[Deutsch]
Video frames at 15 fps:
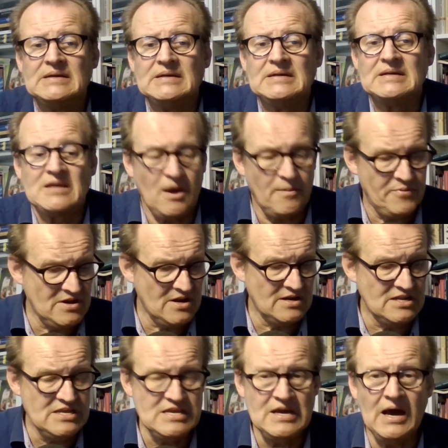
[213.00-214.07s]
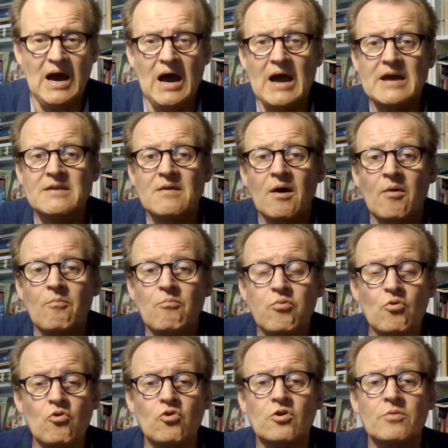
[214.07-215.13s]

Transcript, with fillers: Ich habe Ihnen hier ein Buch